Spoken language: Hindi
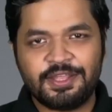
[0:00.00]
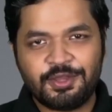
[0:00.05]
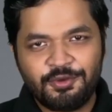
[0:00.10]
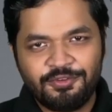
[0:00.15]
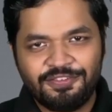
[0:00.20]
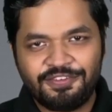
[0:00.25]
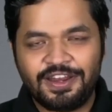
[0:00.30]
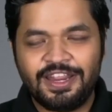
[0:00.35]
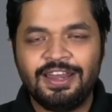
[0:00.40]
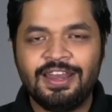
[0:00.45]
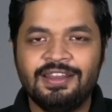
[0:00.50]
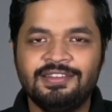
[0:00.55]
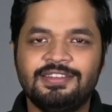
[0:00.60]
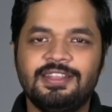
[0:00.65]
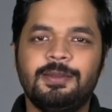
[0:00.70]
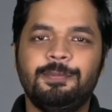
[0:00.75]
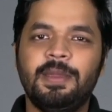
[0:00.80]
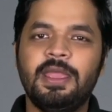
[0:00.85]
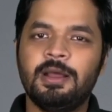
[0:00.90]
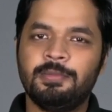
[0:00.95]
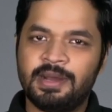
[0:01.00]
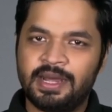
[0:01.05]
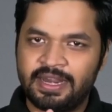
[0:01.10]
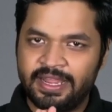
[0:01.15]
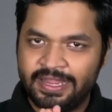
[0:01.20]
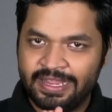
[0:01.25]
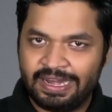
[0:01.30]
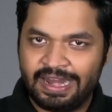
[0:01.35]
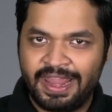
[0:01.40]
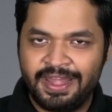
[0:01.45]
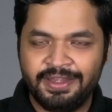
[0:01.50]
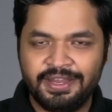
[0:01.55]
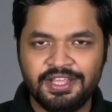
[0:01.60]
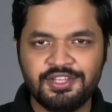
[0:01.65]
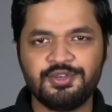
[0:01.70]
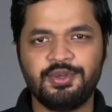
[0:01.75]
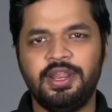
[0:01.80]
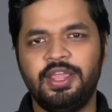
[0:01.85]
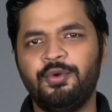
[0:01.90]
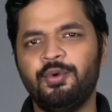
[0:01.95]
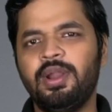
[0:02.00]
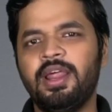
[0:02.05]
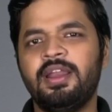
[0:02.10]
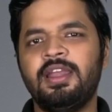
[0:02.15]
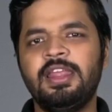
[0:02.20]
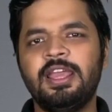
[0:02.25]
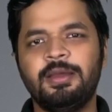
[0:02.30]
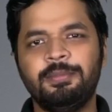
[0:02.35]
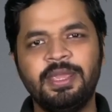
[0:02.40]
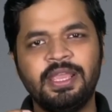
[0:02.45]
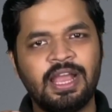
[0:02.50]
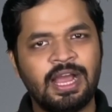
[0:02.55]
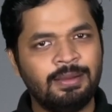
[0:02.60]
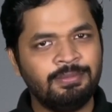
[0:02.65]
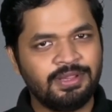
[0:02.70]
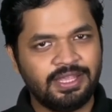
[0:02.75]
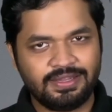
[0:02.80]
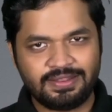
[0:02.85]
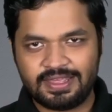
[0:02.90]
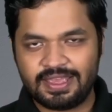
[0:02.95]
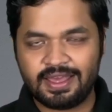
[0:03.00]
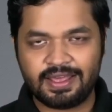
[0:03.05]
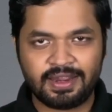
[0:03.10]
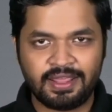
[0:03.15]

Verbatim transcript: हो फ्रीलेंसर पे हमारा एक क्लाइंट है जो रेगुलरली हमें काम देते आ